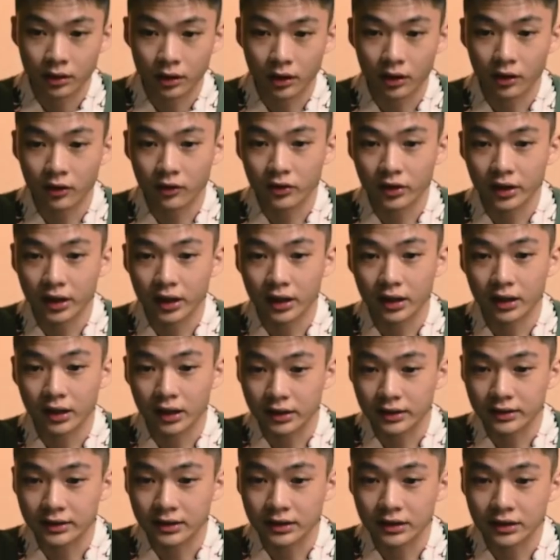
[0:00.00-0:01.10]
Oh enggak enggak,
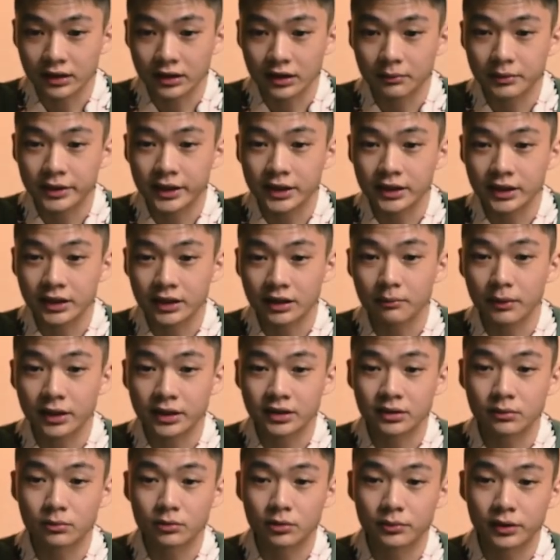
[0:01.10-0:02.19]
gising kita bisa sakit
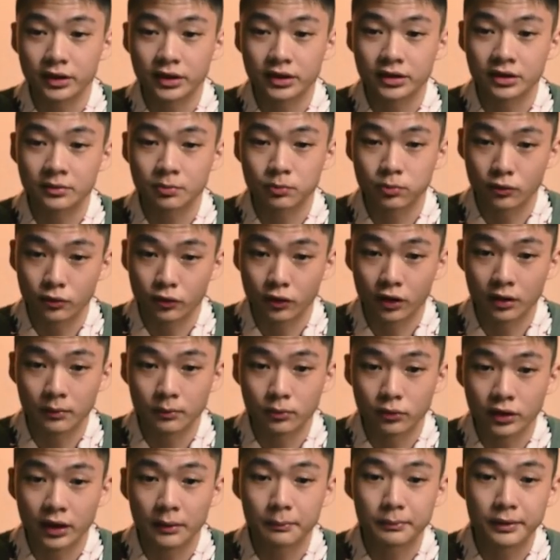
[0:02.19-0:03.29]
maksimumnya di sepuluh
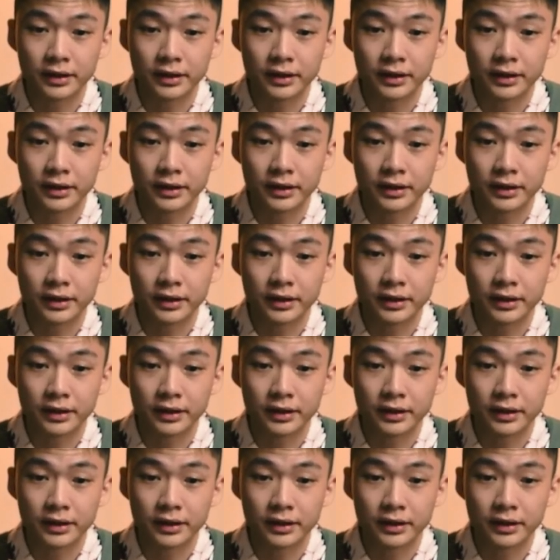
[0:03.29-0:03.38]
ribu, gak